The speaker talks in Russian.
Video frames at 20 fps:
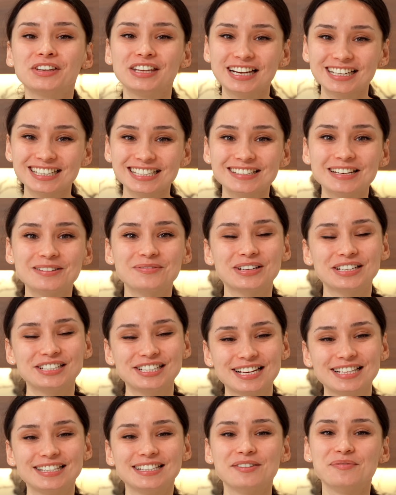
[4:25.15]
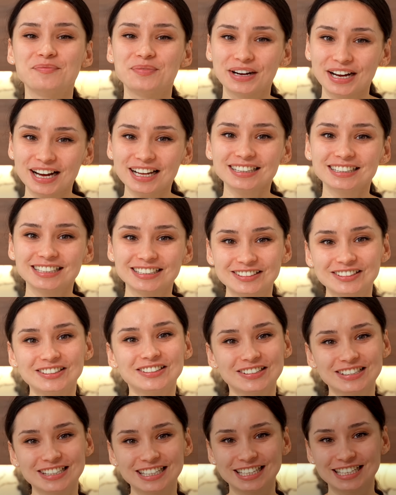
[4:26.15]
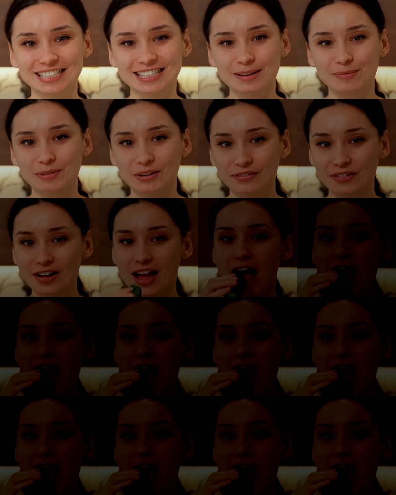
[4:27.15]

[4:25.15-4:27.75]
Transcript: Я же с вами прощаюсь, всем пока, до новых вкусных рецептов!